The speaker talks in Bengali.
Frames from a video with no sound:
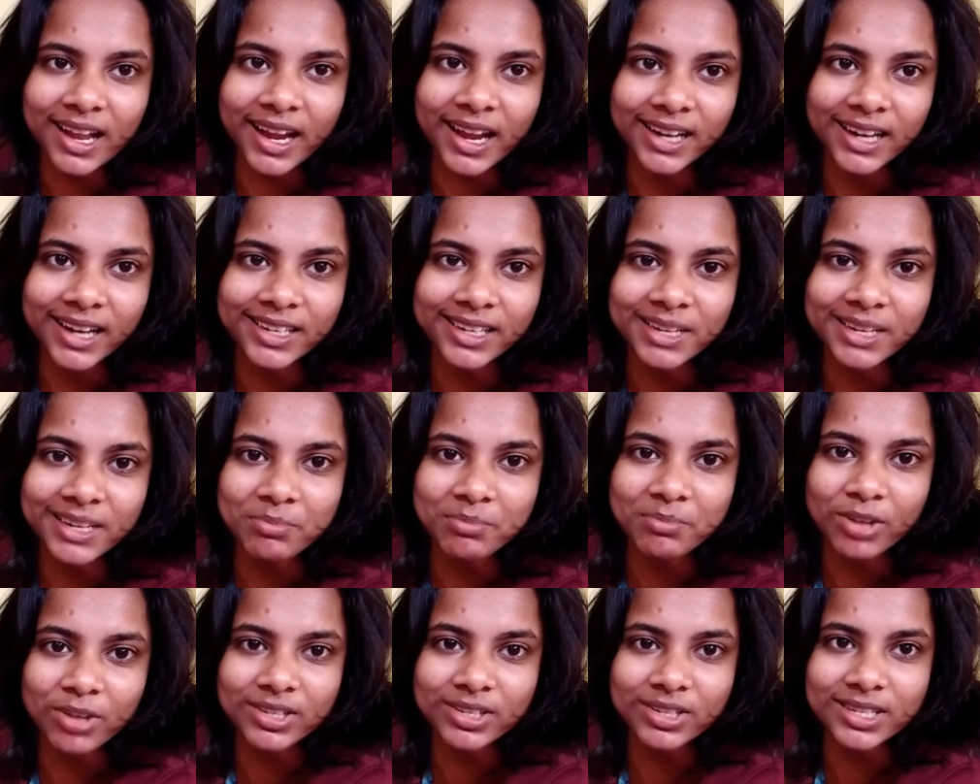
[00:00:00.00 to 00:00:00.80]
এডিটিং
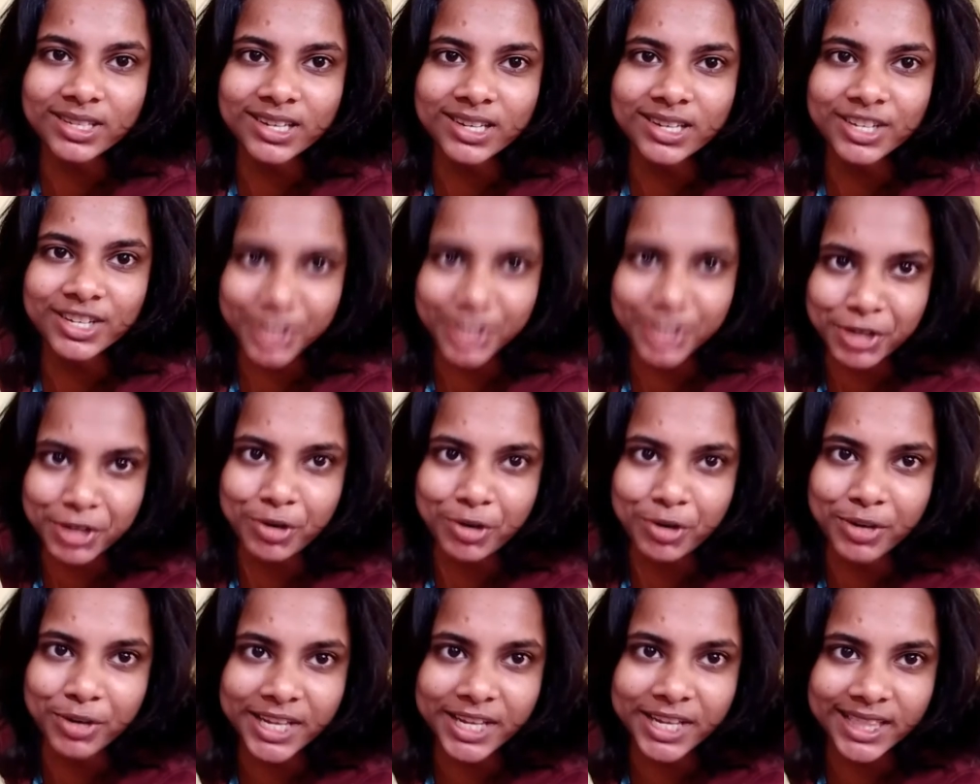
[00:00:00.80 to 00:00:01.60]
প্রসেসটা শেষ
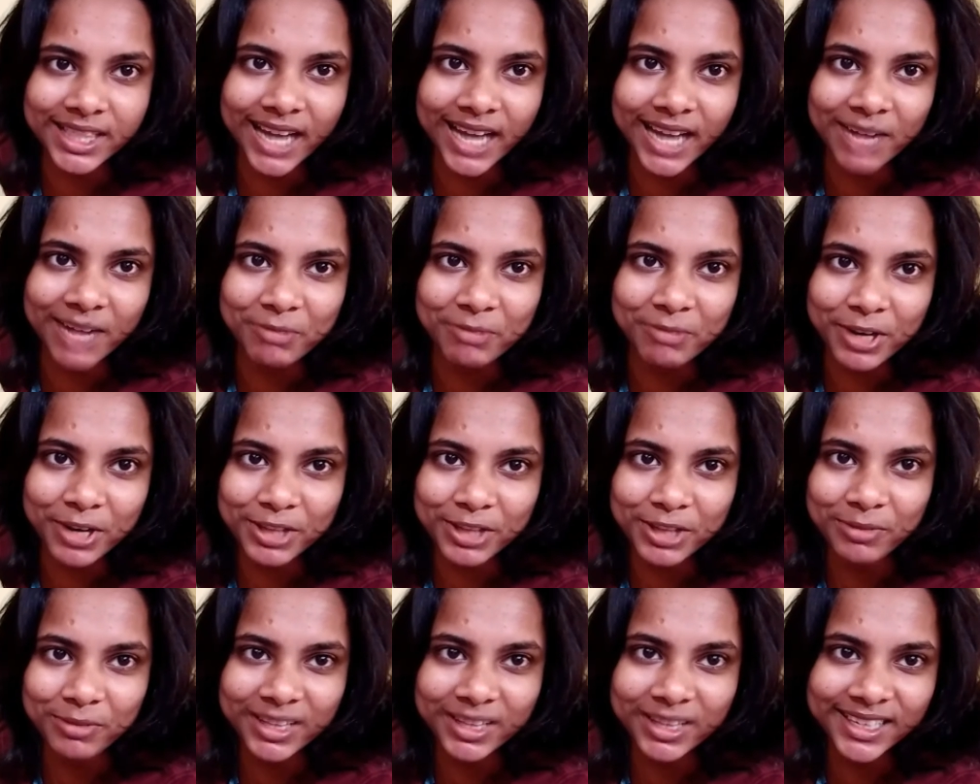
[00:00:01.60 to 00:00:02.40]
করি তারপরে
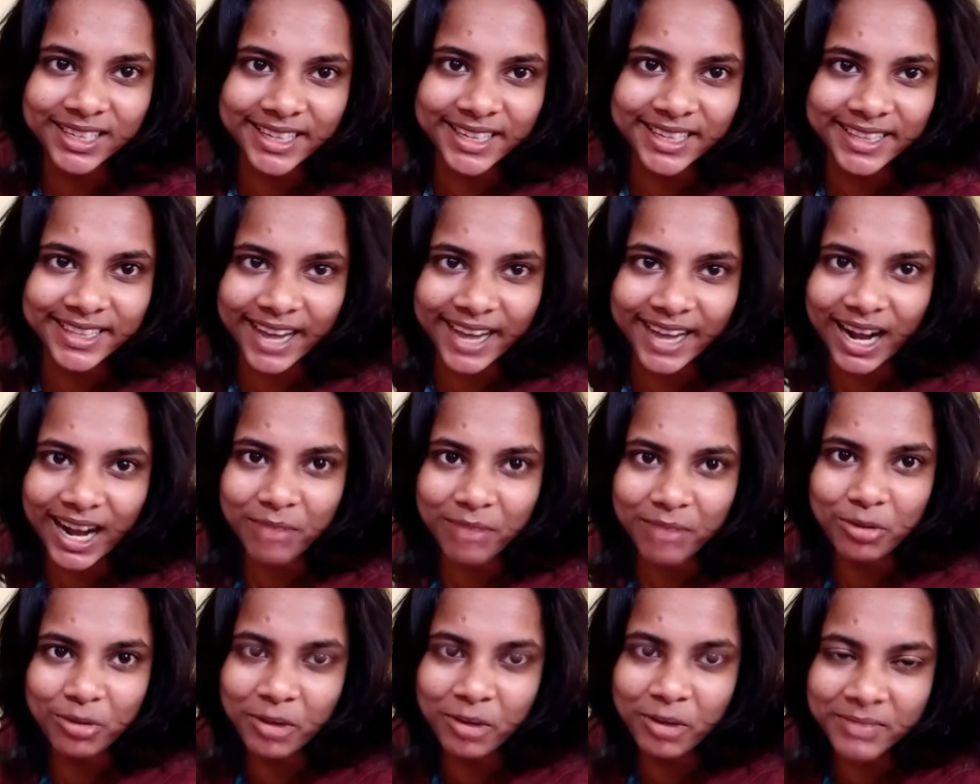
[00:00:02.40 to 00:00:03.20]
তোমাদেরকে
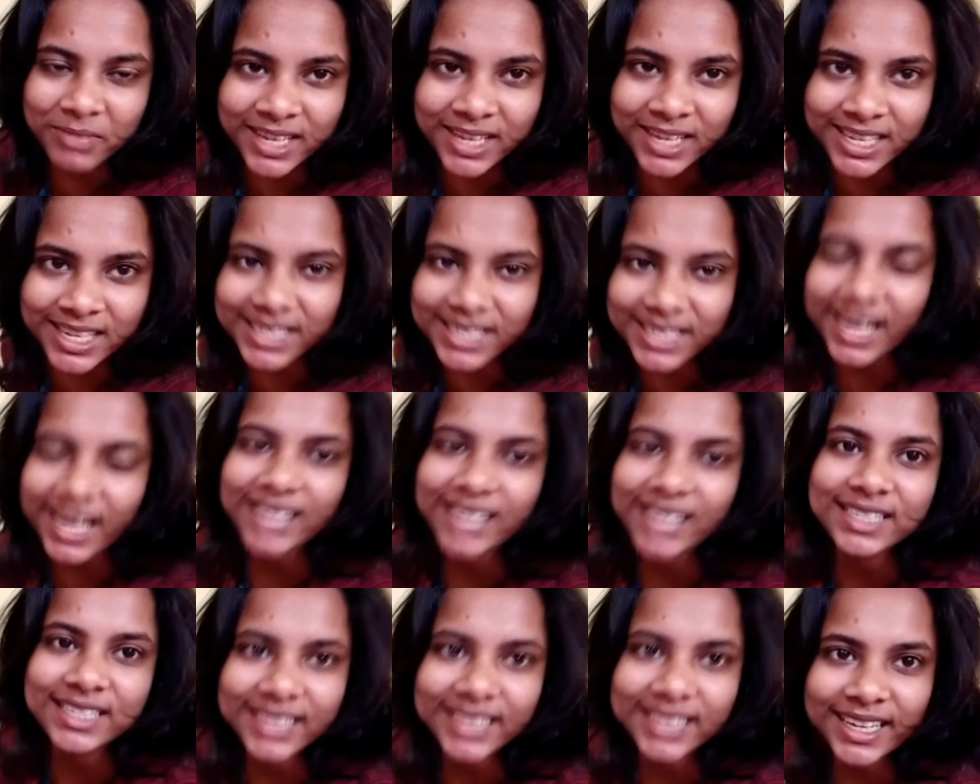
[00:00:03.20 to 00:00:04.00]
দেখাবো আমি
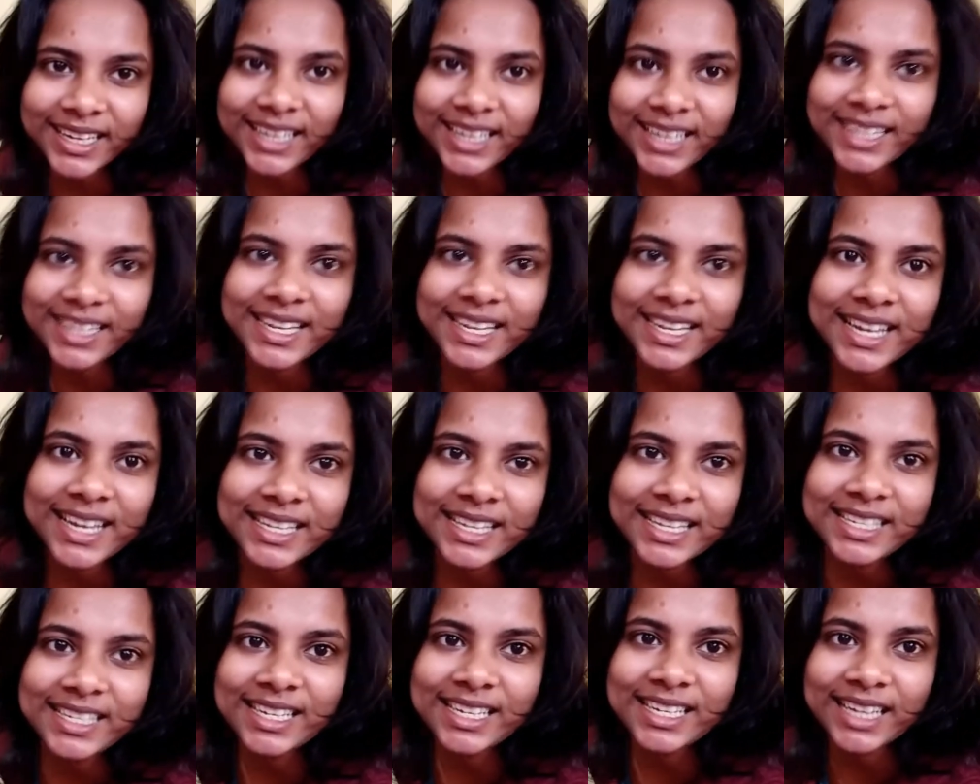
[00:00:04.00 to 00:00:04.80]
আজকে
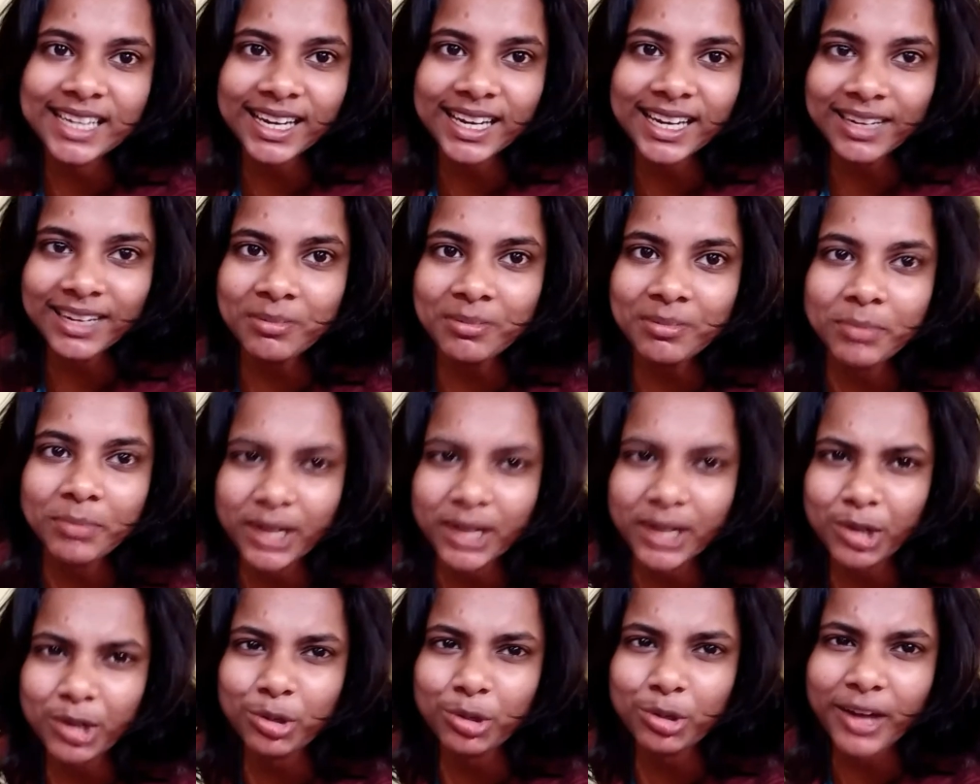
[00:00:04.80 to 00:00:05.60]
চিকেন
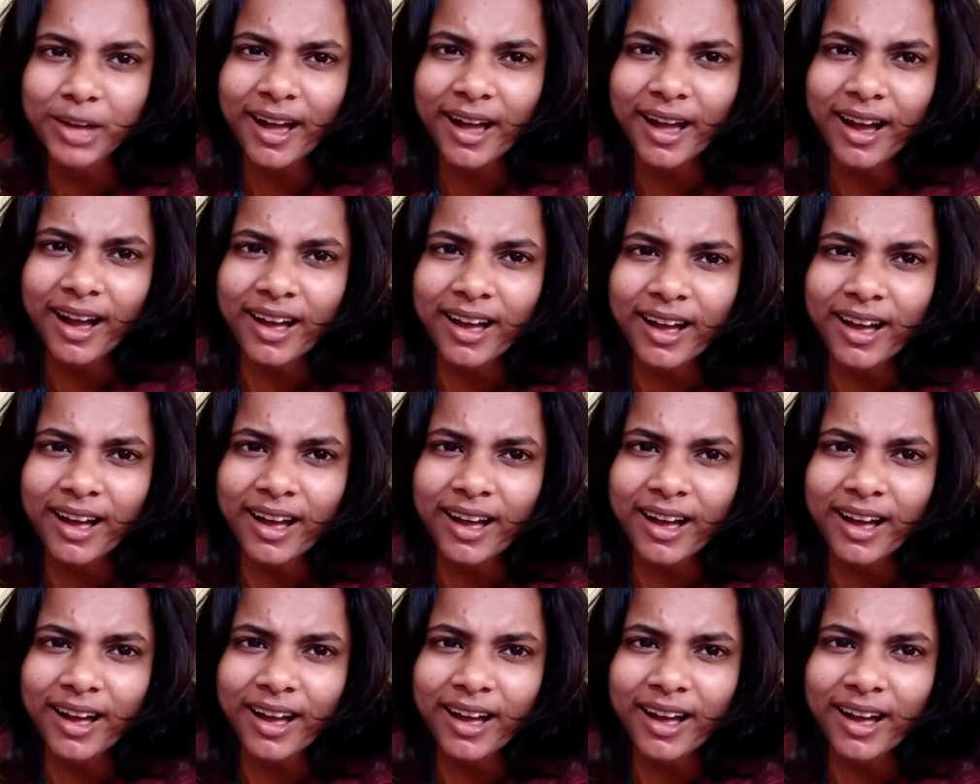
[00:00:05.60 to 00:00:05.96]
পকোড়া